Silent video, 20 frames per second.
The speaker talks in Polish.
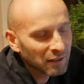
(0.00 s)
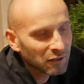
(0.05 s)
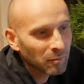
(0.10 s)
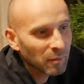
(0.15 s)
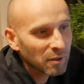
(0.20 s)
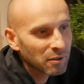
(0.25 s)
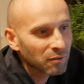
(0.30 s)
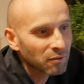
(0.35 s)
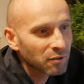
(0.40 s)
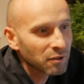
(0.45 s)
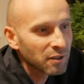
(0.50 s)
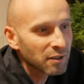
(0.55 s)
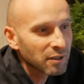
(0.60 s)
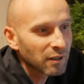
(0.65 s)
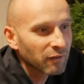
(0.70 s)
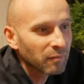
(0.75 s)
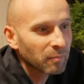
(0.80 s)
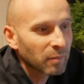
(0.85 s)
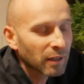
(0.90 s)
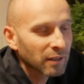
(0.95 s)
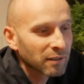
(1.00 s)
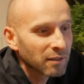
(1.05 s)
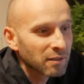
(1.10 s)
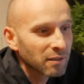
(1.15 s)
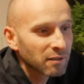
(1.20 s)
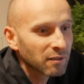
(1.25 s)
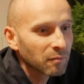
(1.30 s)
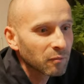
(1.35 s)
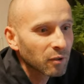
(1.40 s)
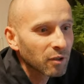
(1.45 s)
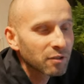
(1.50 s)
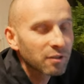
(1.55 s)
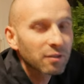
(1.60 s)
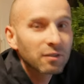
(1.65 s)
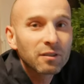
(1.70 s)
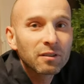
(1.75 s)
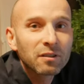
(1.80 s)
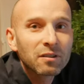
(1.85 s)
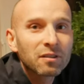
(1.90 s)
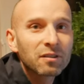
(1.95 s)
Natomiast różnice w praktyce są
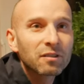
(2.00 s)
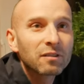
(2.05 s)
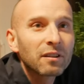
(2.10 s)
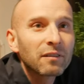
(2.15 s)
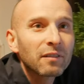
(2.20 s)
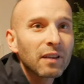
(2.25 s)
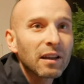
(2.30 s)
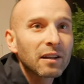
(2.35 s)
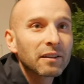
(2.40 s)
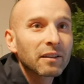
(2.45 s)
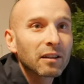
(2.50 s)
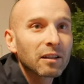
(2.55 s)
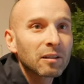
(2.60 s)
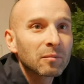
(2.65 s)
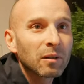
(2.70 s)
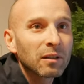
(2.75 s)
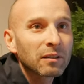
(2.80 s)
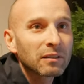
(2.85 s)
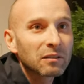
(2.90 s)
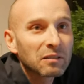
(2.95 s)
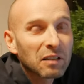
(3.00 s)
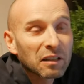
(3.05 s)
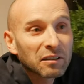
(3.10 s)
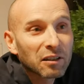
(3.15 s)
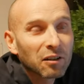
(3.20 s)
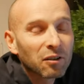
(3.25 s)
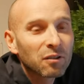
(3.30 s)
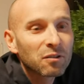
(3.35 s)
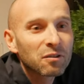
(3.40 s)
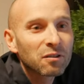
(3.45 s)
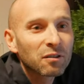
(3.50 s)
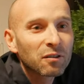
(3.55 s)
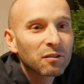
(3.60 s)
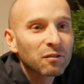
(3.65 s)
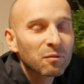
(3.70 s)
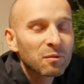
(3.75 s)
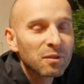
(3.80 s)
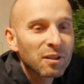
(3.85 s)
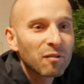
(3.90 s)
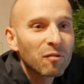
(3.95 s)
dosyć niewielkie chyba. To nadal chodzi o
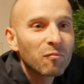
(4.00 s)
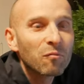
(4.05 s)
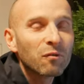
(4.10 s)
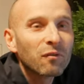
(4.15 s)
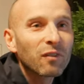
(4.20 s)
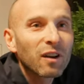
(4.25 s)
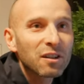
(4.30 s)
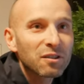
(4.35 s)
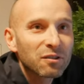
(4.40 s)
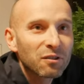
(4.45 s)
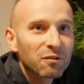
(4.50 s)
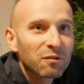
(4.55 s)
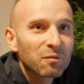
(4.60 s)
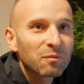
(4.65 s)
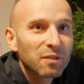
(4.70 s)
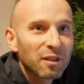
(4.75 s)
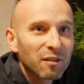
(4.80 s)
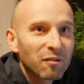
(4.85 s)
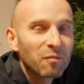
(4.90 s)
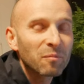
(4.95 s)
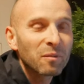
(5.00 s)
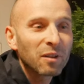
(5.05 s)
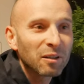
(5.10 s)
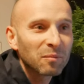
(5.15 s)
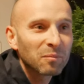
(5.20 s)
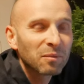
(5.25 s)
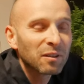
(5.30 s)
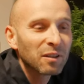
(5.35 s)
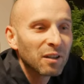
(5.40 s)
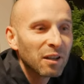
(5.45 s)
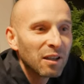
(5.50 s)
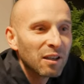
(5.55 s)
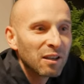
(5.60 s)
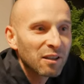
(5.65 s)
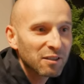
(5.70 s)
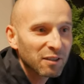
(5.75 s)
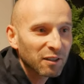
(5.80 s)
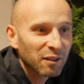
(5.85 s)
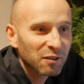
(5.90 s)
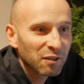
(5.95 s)
tą samą uważność, tą samą jakby
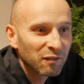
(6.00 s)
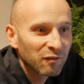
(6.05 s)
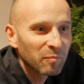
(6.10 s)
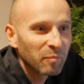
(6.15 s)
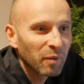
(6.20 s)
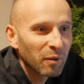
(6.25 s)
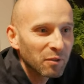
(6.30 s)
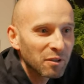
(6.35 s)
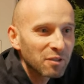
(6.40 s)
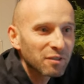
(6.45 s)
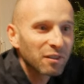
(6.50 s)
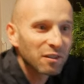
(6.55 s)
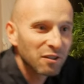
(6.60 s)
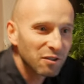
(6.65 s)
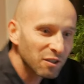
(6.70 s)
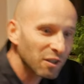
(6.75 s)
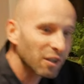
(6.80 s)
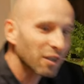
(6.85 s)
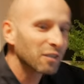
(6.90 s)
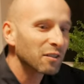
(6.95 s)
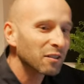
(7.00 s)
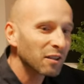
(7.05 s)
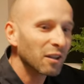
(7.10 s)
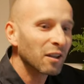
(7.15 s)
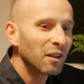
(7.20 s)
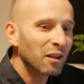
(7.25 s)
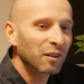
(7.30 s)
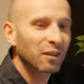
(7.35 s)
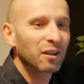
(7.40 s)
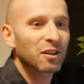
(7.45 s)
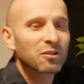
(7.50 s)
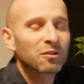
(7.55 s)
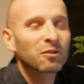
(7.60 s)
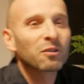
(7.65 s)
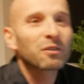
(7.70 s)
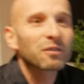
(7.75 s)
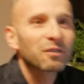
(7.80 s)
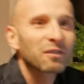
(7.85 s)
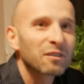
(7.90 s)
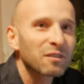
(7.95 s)
stara mhm. się wypełnić ten dzień mhm.
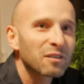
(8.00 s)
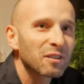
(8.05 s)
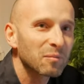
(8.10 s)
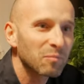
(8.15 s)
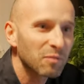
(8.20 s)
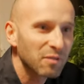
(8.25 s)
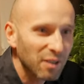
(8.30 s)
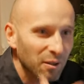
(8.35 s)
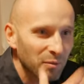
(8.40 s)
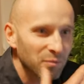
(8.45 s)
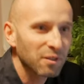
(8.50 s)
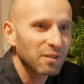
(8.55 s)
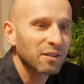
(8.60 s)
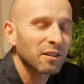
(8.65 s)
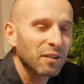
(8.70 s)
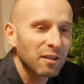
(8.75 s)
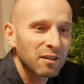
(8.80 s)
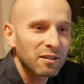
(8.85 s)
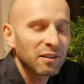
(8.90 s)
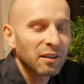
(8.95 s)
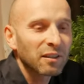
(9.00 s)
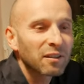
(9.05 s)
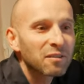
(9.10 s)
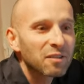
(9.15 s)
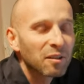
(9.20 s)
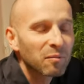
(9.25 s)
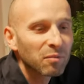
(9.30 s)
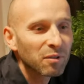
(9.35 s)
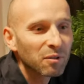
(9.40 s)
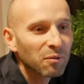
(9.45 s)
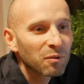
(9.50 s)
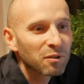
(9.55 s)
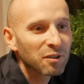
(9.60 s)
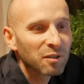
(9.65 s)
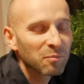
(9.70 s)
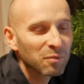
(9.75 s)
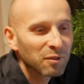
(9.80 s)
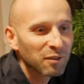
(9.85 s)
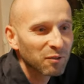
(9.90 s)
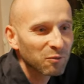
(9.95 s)
klasztorny, żeby mhm. cały czas jakieś zajęcie było,
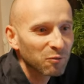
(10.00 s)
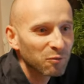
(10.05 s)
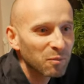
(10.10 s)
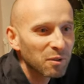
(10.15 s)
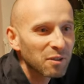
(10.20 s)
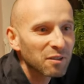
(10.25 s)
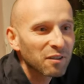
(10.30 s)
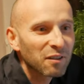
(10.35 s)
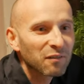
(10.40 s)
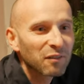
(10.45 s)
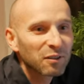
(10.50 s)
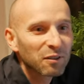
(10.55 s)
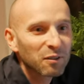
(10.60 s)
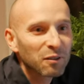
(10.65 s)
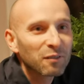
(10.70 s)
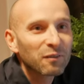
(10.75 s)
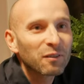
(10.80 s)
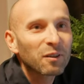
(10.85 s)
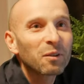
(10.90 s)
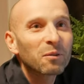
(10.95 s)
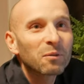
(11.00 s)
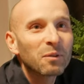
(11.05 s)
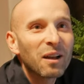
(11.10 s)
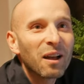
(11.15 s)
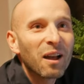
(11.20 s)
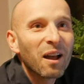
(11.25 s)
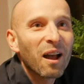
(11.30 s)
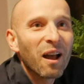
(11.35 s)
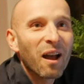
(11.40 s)
żeby ten umysł nie wędrował